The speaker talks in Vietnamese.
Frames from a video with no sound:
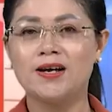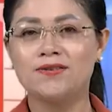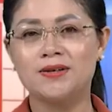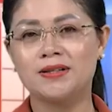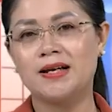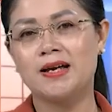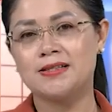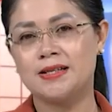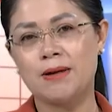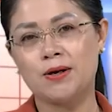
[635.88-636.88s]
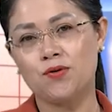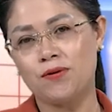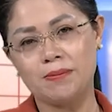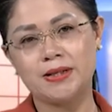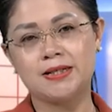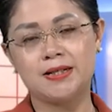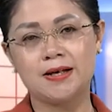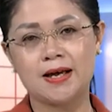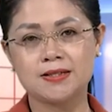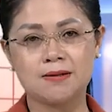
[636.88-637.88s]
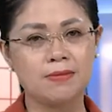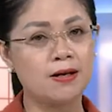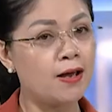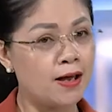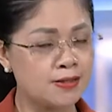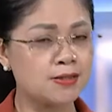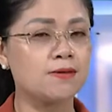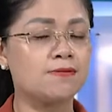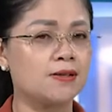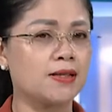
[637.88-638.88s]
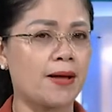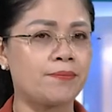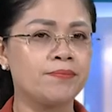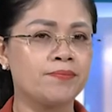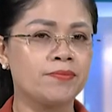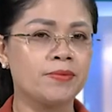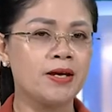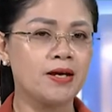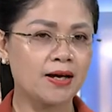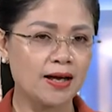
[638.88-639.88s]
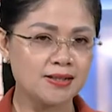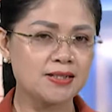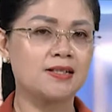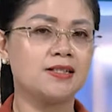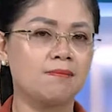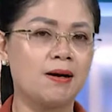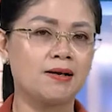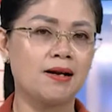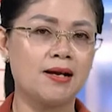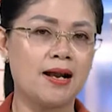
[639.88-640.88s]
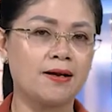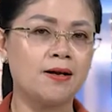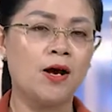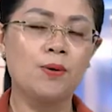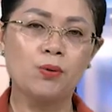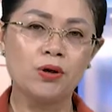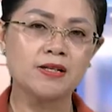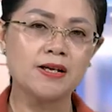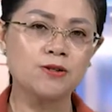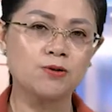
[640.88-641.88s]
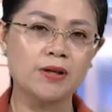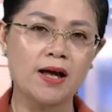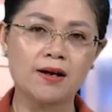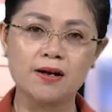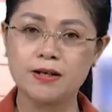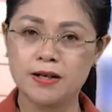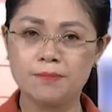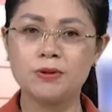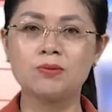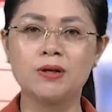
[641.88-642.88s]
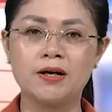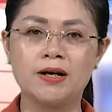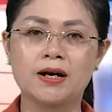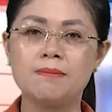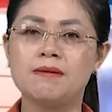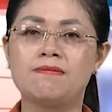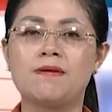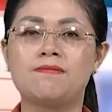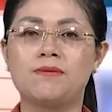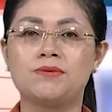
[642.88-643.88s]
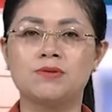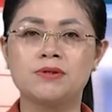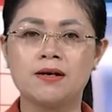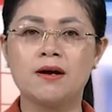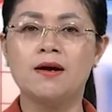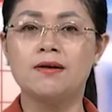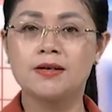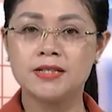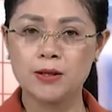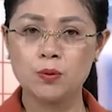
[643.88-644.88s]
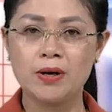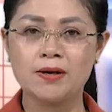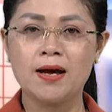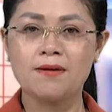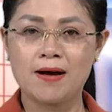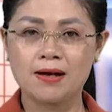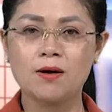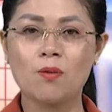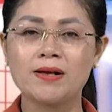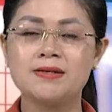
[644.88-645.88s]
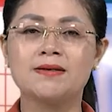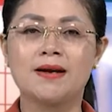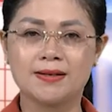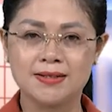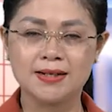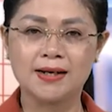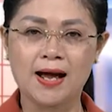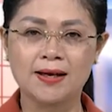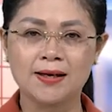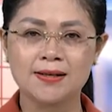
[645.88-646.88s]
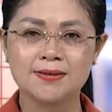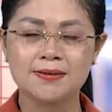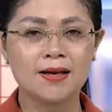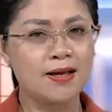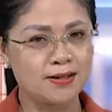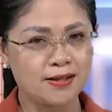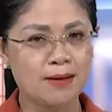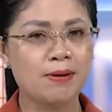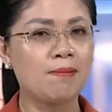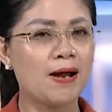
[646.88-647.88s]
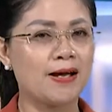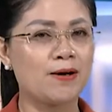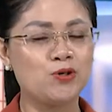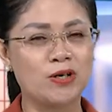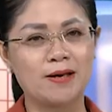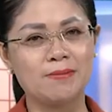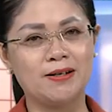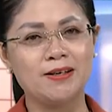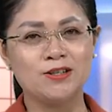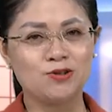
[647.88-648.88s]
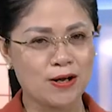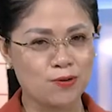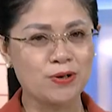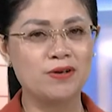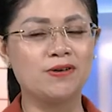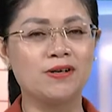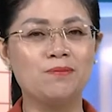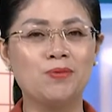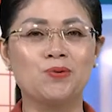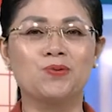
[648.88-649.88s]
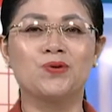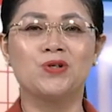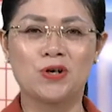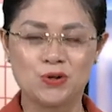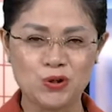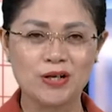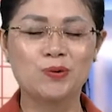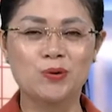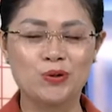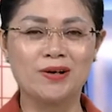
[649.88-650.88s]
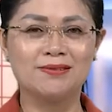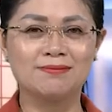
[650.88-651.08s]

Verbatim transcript: Vâng, tình hình dịch bệnh COVID-19 đang diễn biến hết sức phức tạp. Để ngăn chặn dịch bệnh lây lan, mỗi người dân chúng ta cần nghiêm túc thực hiện các biện pháp phòng chống dịch được chính quyền và cơ quan chức năng triển khai. Tạm khép lại câu chuyện ngày mới, chúng ta cùng đến với mục trò chuyện cuối tuần.